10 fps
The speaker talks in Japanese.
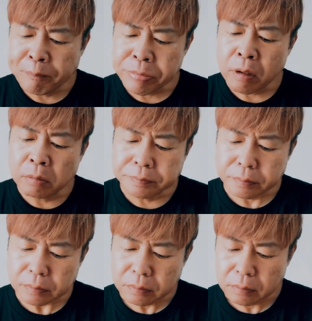の。うん。う
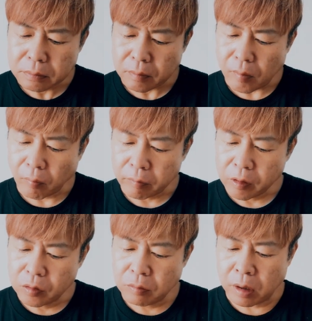
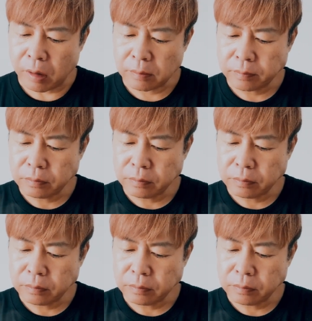ま